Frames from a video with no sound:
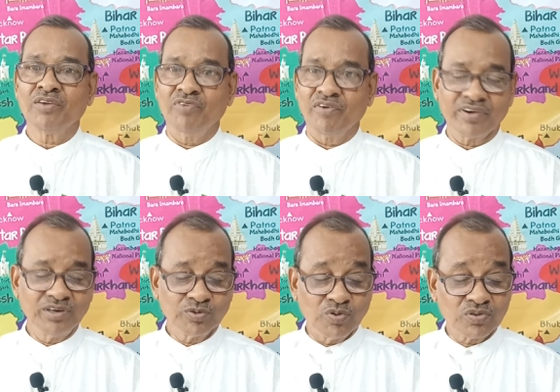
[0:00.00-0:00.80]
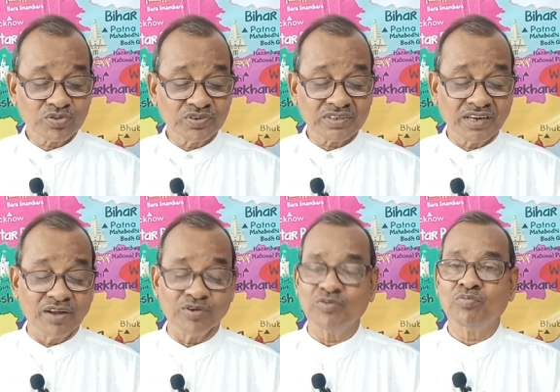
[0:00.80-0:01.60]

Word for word: వివరణ కోరుతుంటున్నాను